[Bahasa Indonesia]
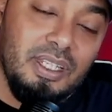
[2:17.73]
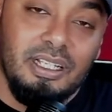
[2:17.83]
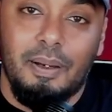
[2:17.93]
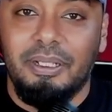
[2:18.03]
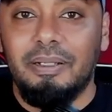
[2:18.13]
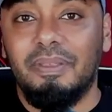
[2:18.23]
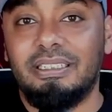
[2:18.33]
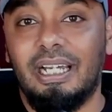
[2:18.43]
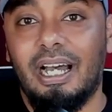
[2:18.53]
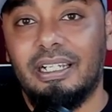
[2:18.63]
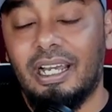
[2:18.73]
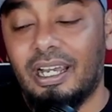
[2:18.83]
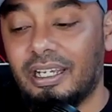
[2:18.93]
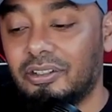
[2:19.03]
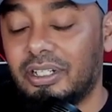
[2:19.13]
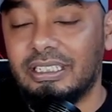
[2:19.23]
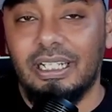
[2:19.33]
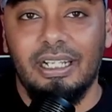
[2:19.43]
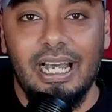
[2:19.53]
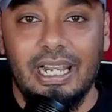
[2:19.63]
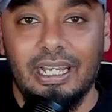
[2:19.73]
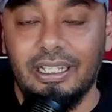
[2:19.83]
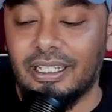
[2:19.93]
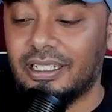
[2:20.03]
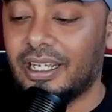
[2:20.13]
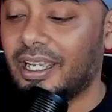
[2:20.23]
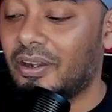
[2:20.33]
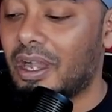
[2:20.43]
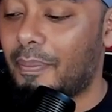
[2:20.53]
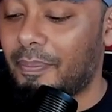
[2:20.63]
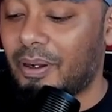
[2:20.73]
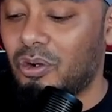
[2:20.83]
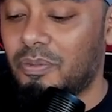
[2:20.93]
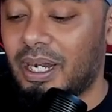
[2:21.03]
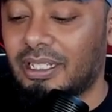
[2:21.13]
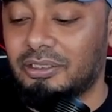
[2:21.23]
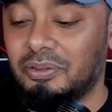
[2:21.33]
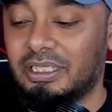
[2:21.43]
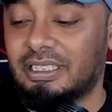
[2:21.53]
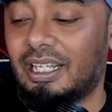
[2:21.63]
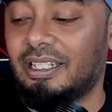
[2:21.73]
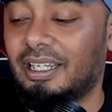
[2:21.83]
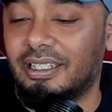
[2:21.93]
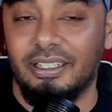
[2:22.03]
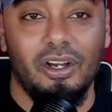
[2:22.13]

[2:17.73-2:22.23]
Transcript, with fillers: Kenapa timnas ya? Karena Indonesia negara kita, jadi gak apa-apa gue bahas juga sekalian.